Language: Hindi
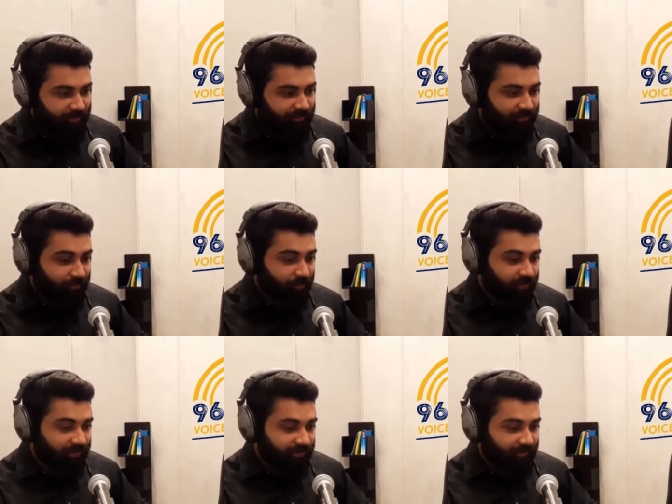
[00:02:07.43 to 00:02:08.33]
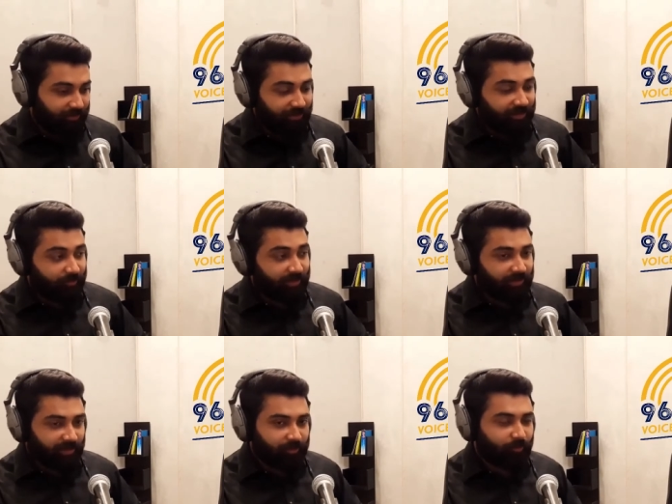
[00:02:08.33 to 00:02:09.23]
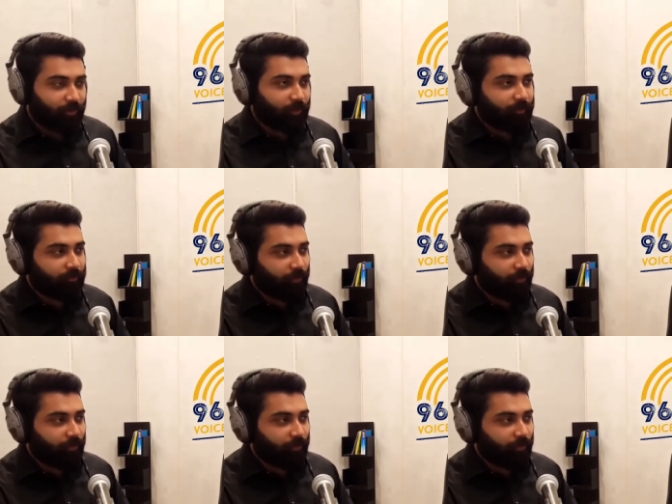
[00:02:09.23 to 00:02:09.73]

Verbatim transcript: जिसने मुझे ज़िंदगी में कई मौक़ों पे